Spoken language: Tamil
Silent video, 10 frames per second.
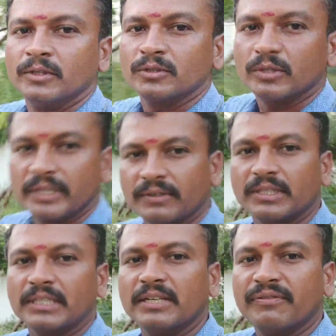ஸோ
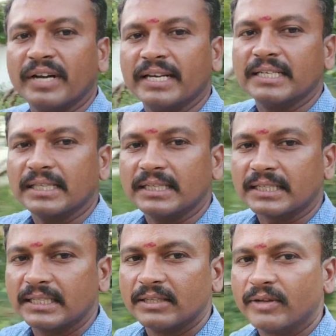இருபத்தஞ்சு அடி ஃப்ரண்டேஜ் அந்த
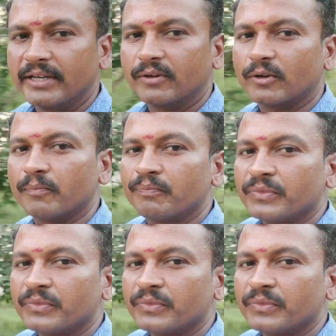இடத்துலேருந்து இது வரைக்கும் வரும்